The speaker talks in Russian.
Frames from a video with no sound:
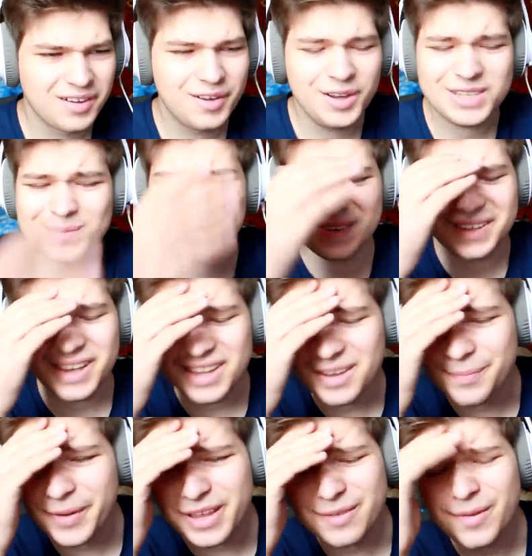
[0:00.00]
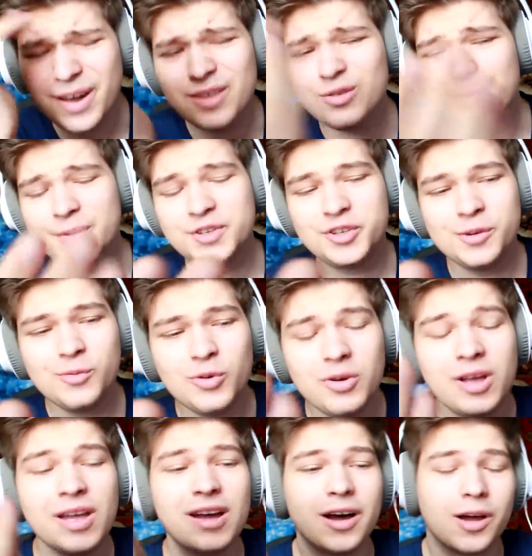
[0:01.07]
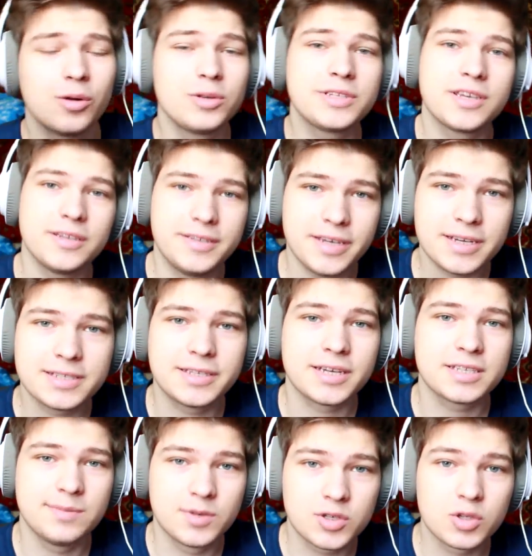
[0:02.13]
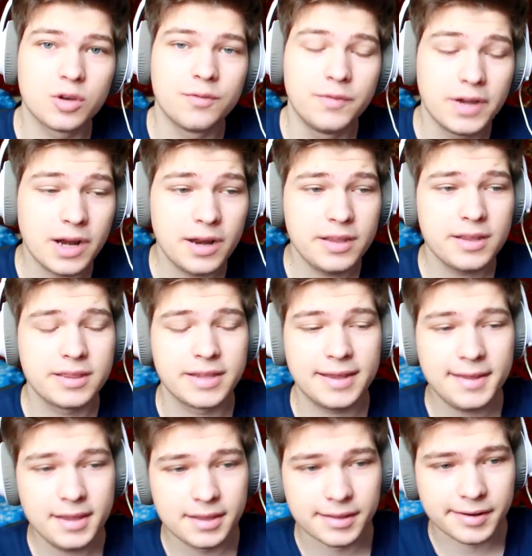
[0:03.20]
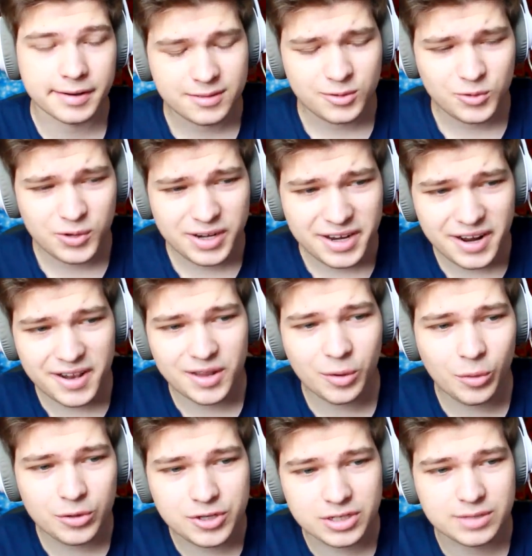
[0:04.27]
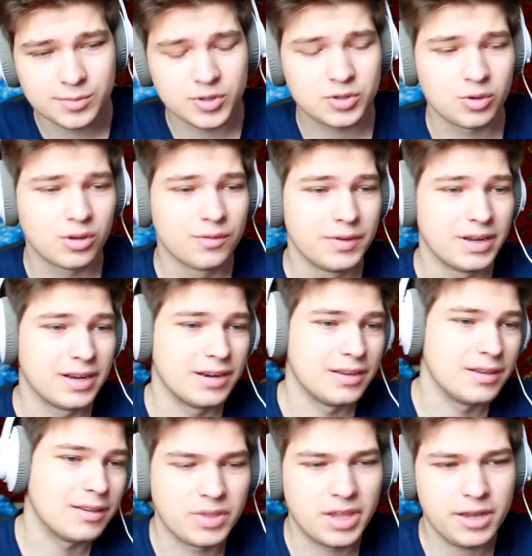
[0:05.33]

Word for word: Господи, я не понимаю, ну почему русский текст так смешно выглядит на интро? Ну реально очень смешно он выглядит.